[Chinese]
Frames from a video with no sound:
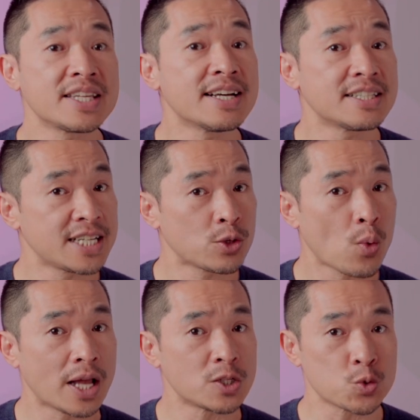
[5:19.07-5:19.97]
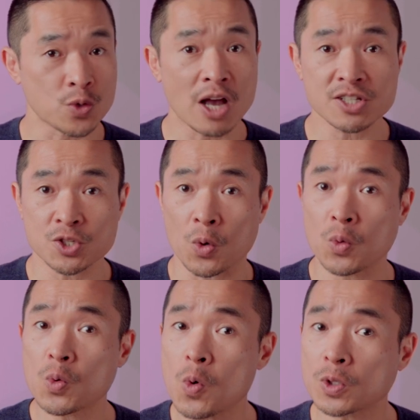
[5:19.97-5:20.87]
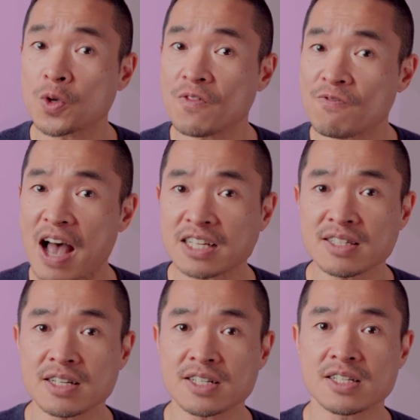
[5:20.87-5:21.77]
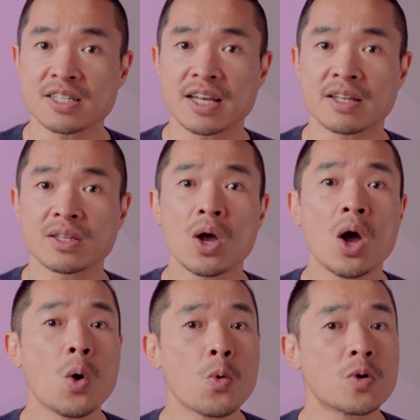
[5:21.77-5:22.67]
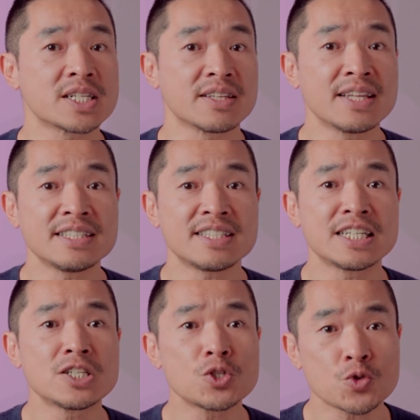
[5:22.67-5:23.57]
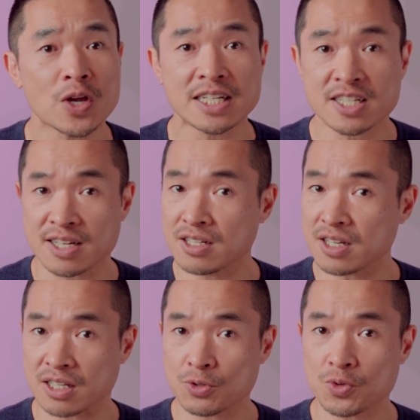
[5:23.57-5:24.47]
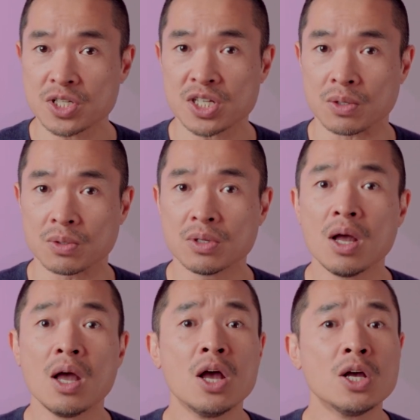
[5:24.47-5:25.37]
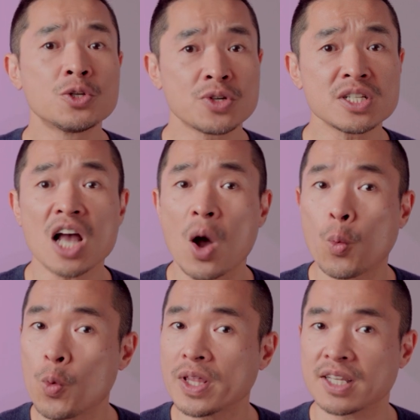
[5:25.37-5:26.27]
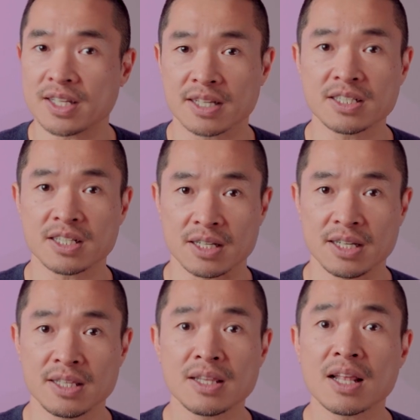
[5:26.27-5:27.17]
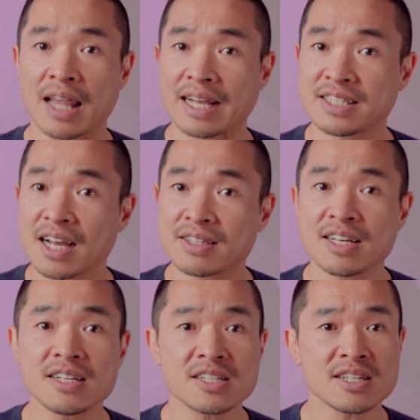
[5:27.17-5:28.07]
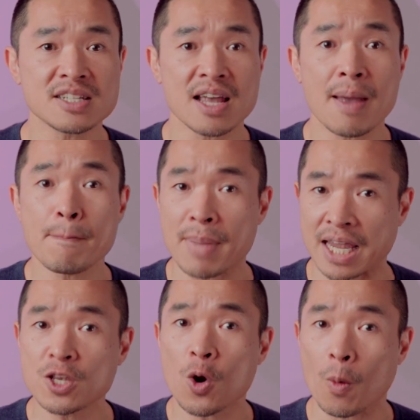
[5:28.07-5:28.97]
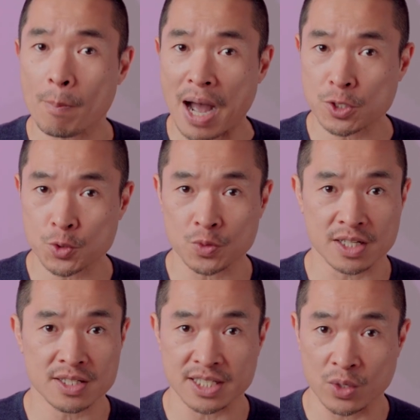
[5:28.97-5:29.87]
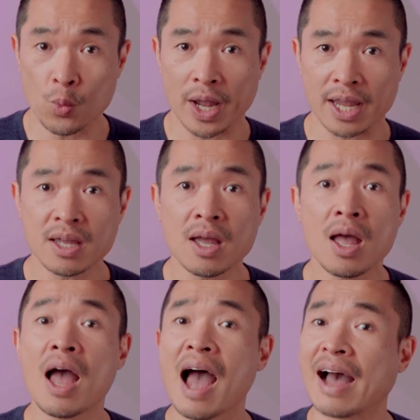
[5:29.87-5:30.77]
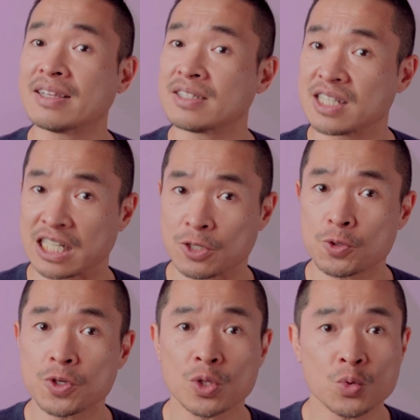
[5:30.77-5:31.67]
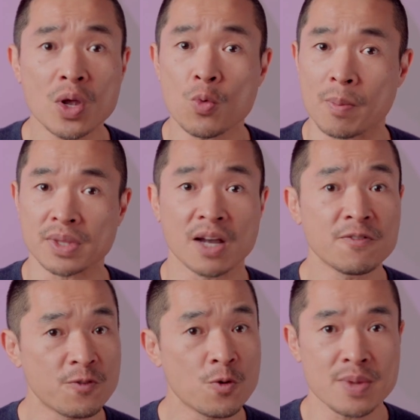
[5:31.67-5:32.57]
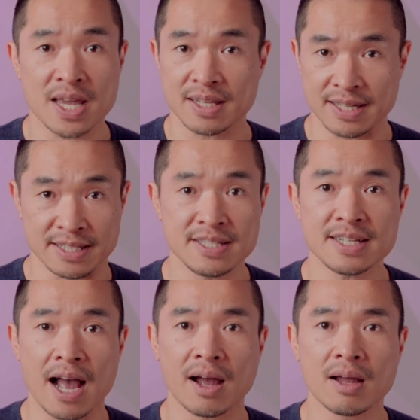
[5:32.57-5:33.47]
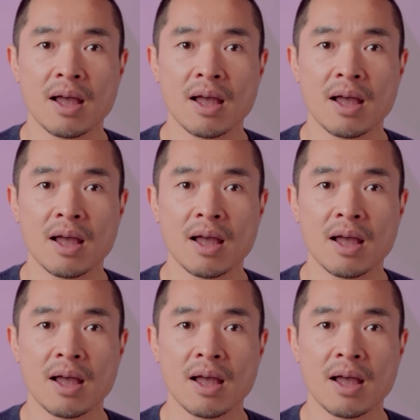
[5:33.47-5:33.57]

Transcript: 第二阶段主要是从过去发生的事件或者内心最深层的需求，寻找问题的起因，来降低这些没有帮助的行为和情绪对我们的负面影响。